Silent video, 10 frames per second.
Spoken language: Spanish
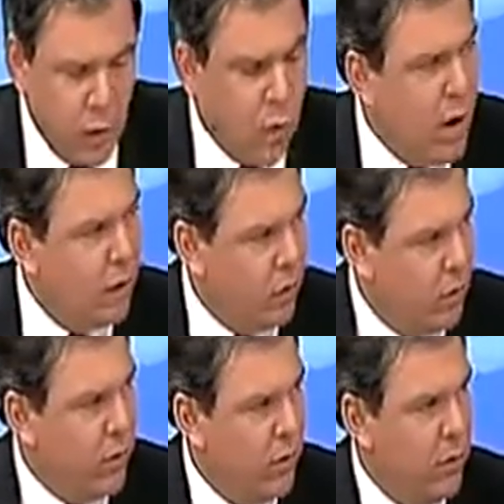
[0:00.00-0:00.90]
ni
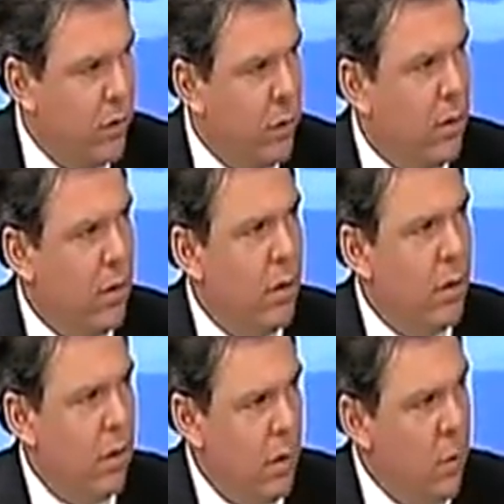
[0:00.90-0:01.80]
juzgando.
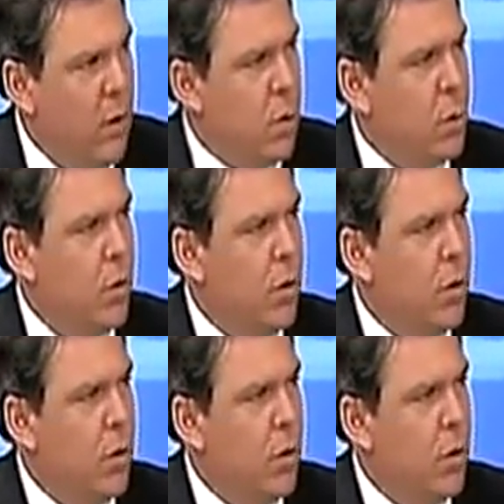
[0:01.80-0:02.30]
es un hecho